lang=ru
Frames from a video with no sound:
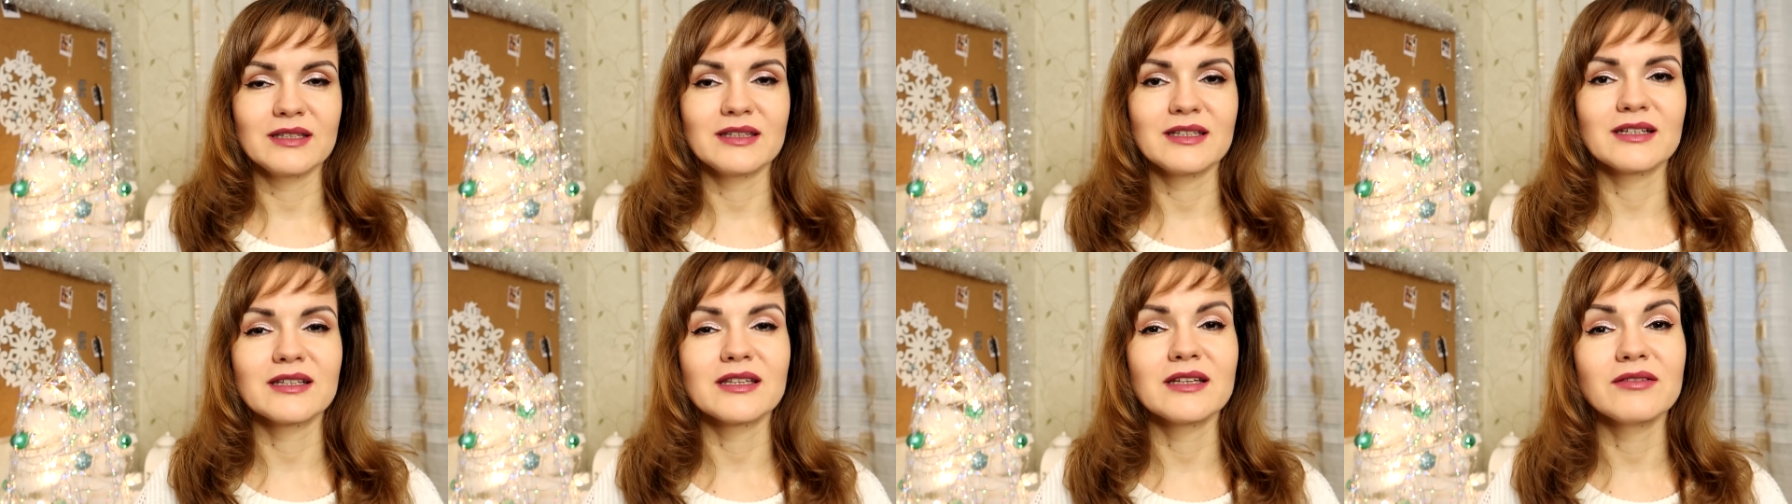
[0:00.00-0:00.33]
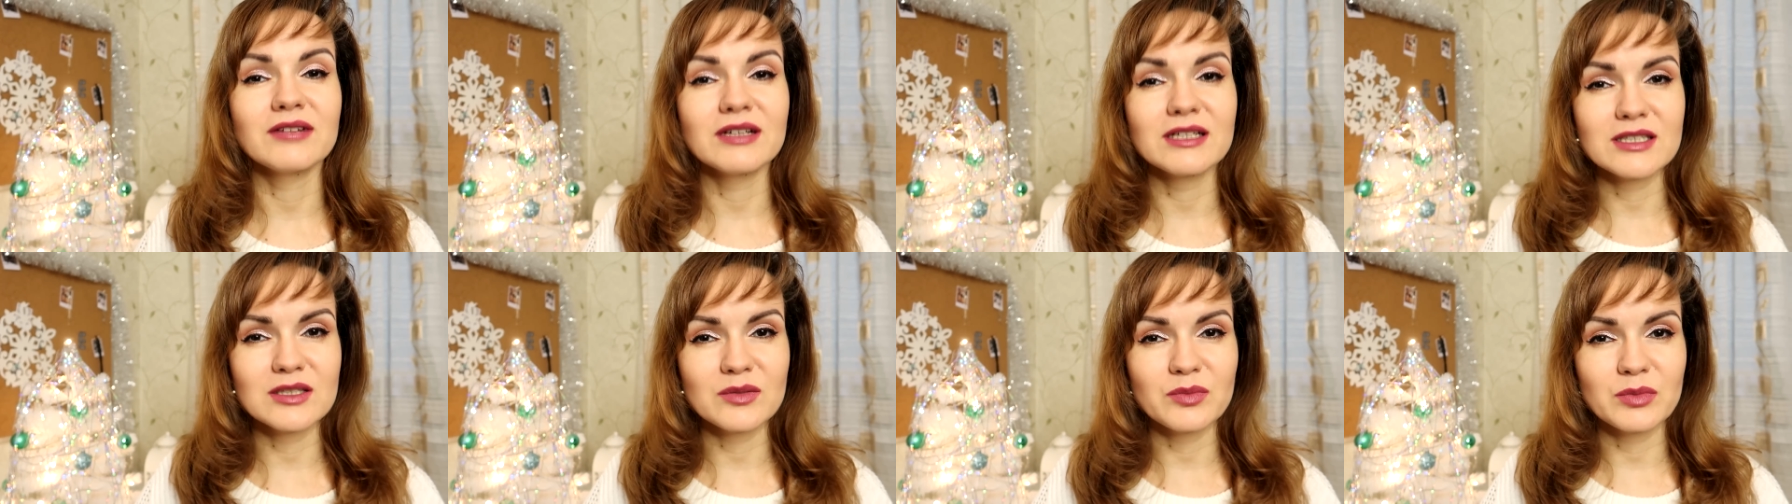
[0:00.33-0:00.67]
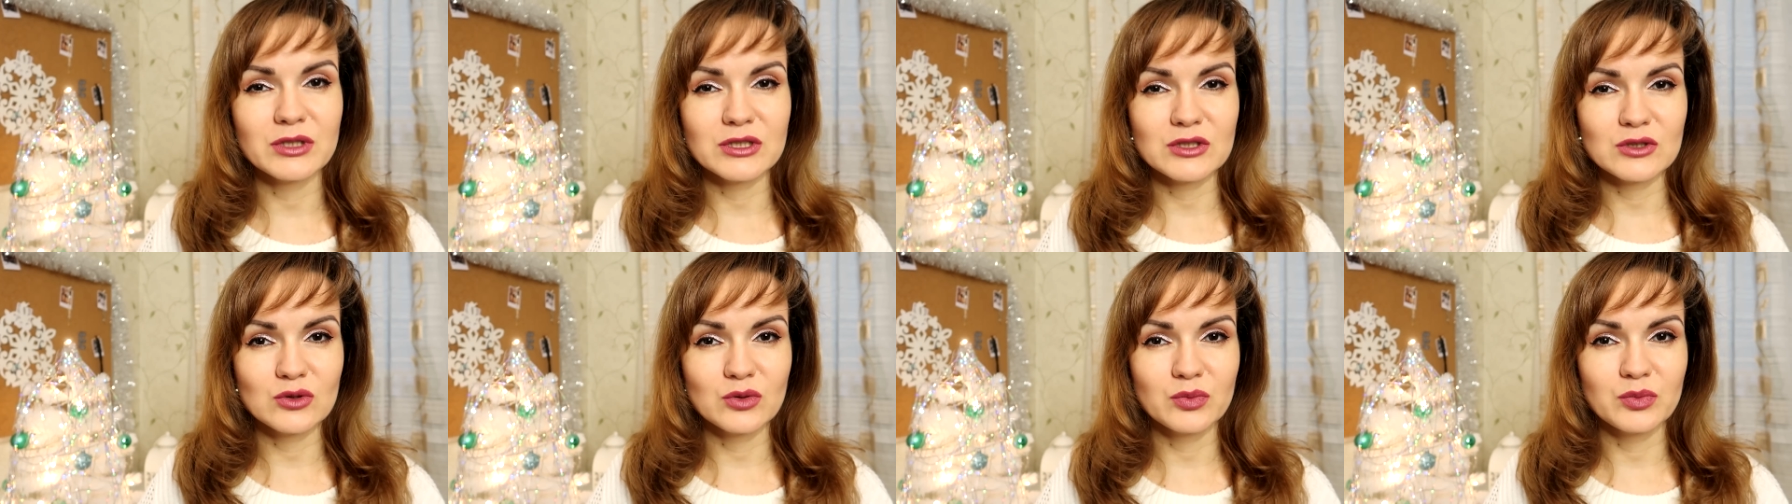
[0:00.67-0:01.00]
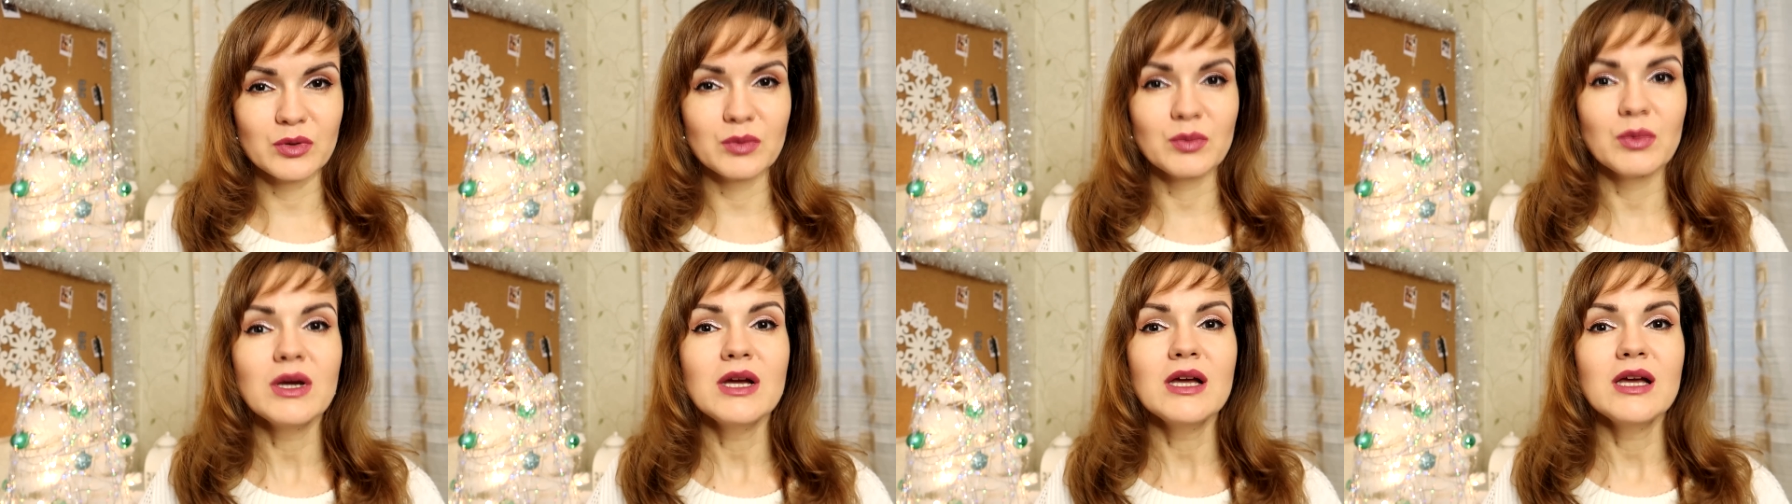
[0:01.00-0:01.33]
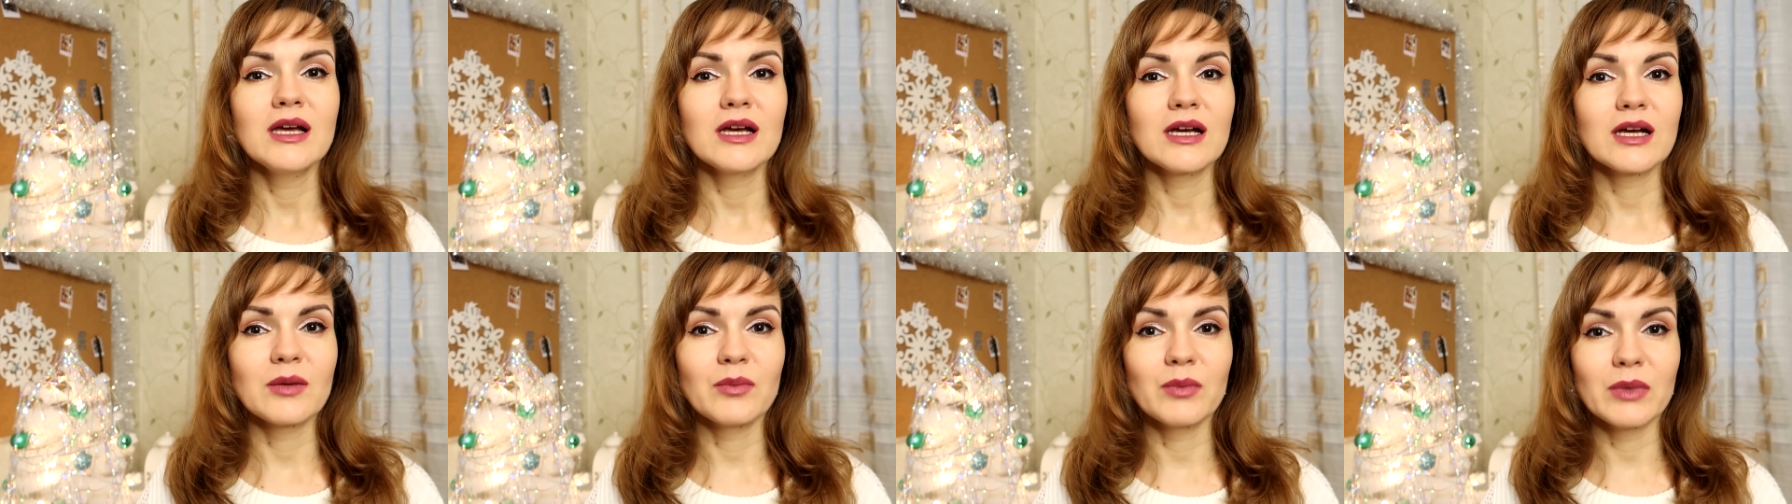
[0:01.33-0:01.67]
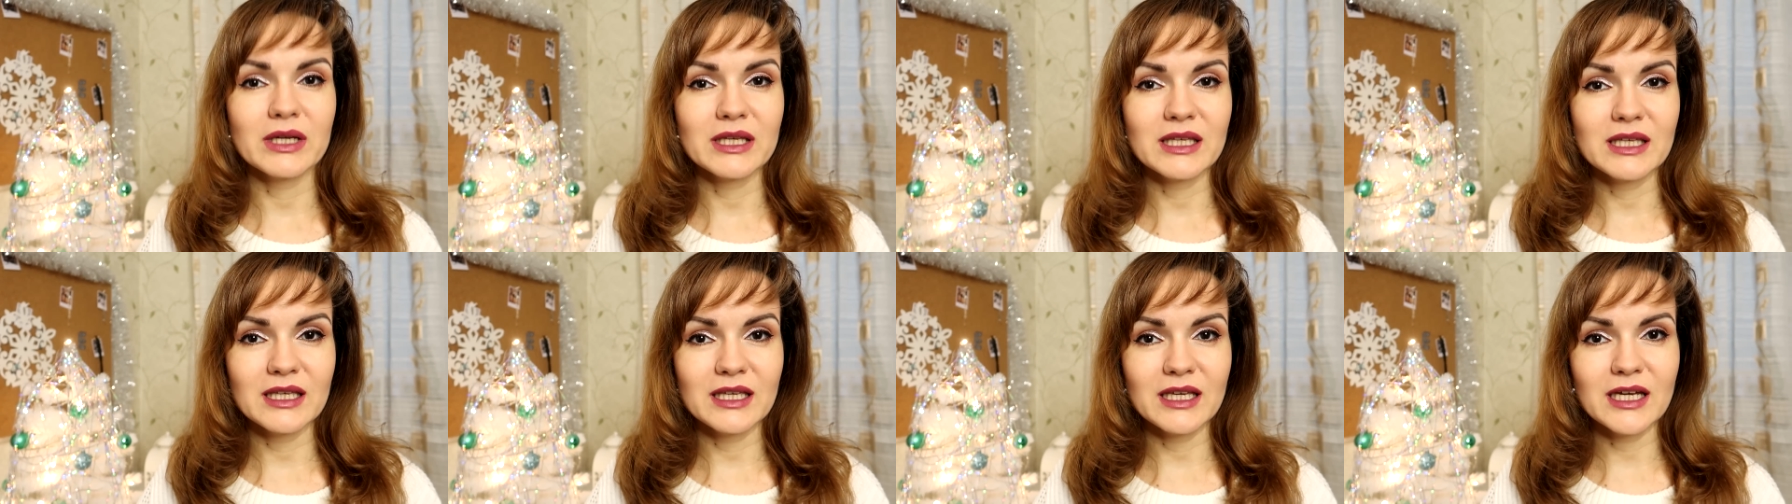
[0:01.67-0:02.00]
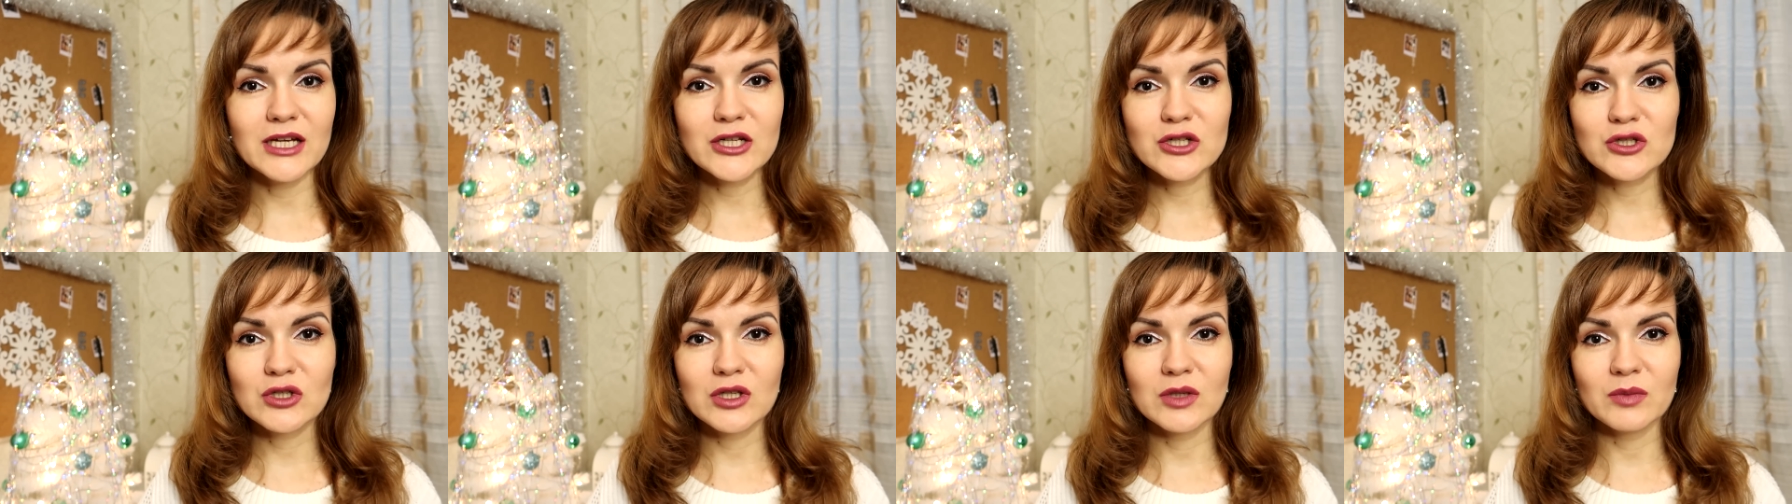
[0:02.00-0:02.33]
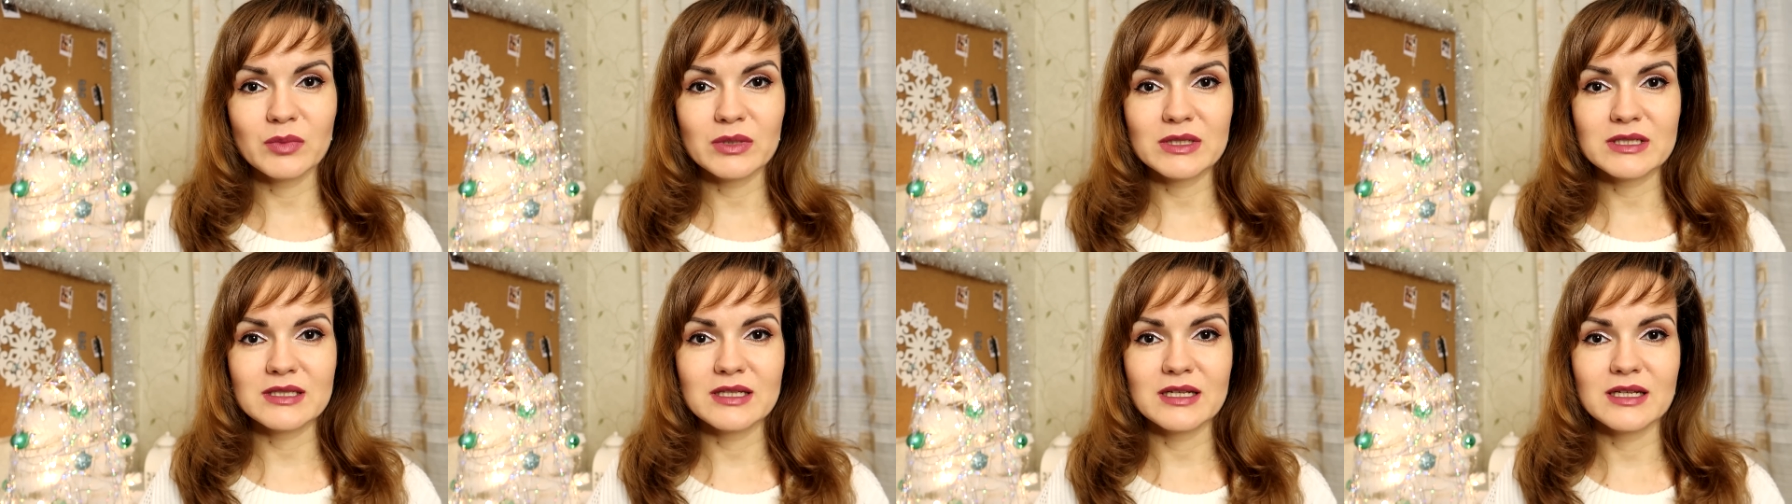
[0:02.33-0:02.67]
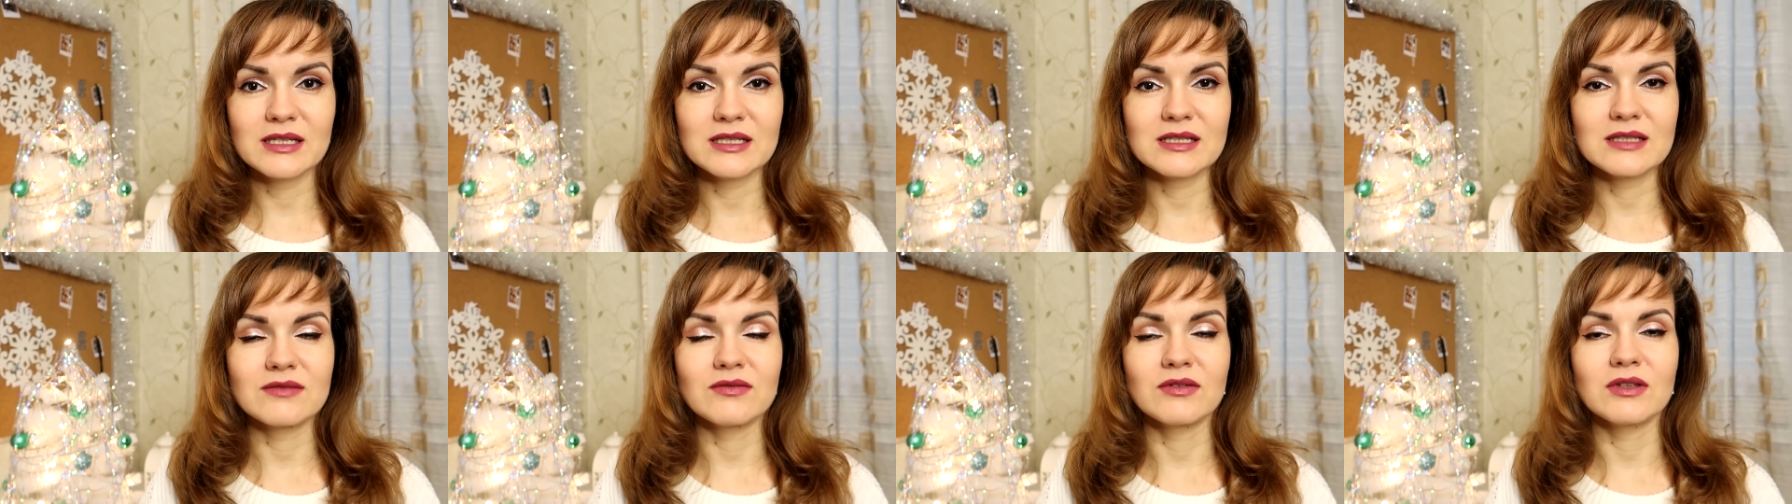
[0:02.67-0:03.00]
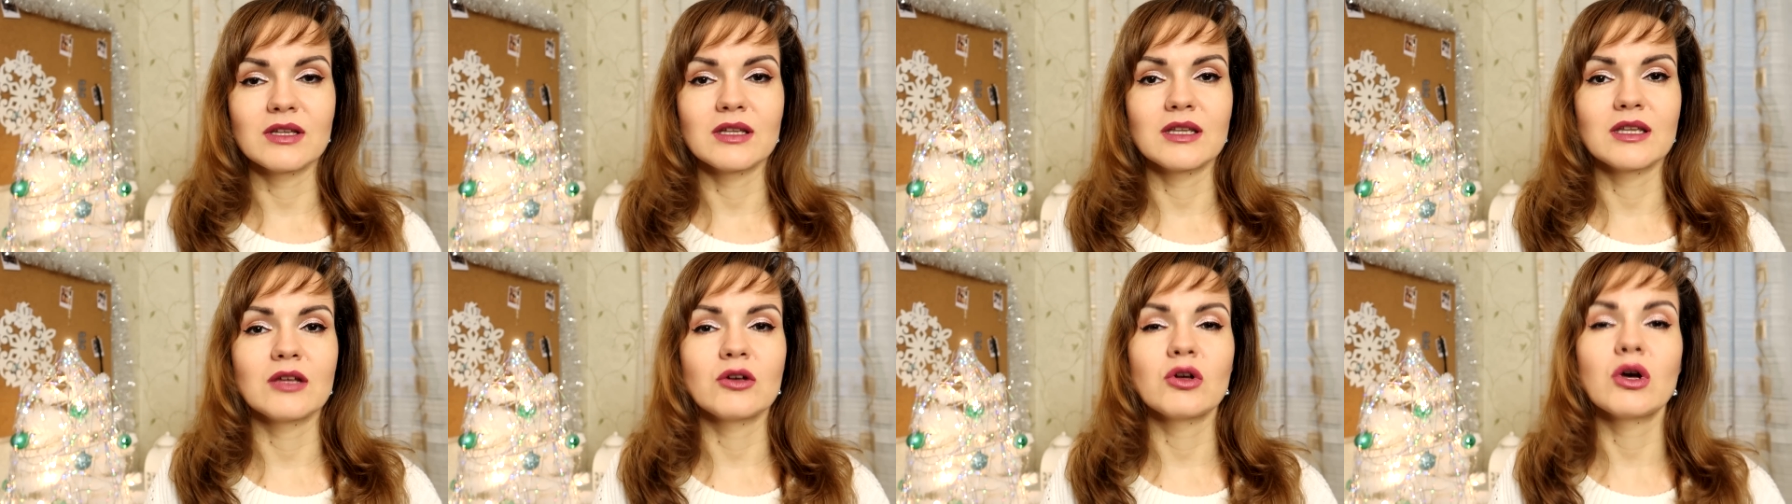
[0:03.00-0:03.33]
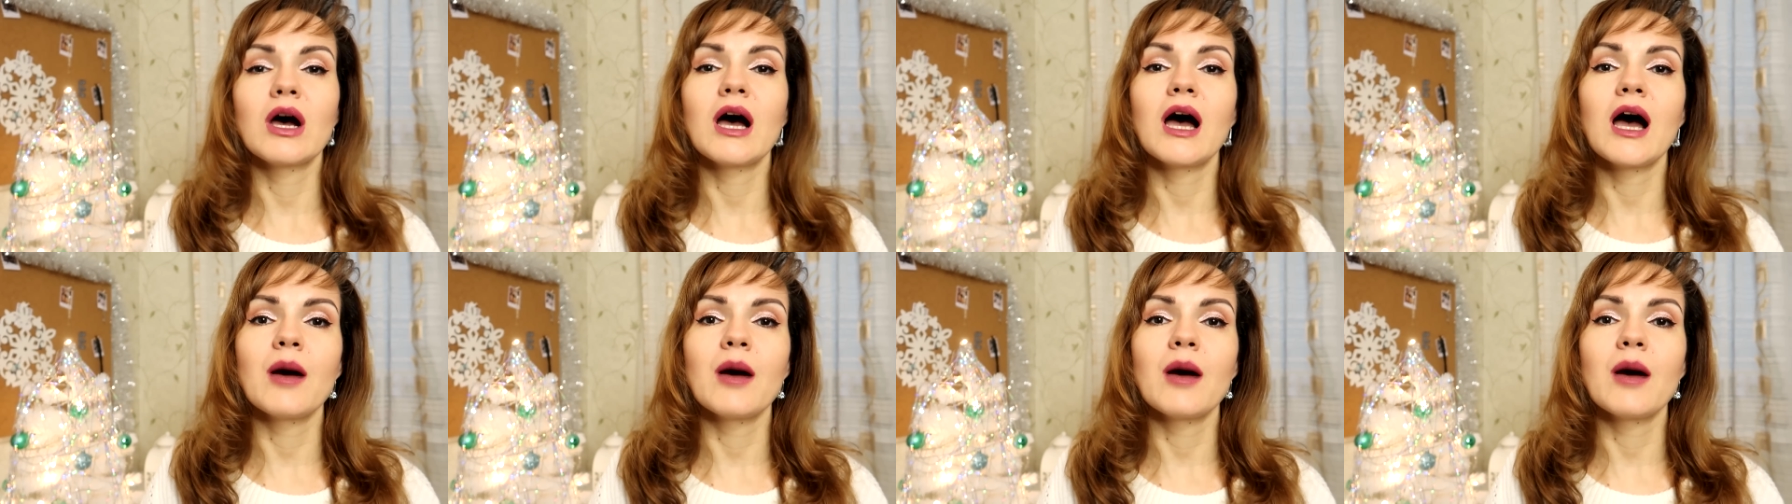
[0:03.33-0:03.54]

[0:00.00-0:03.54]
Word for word: Итак, давайте приступим к макияжу непосредственно, но,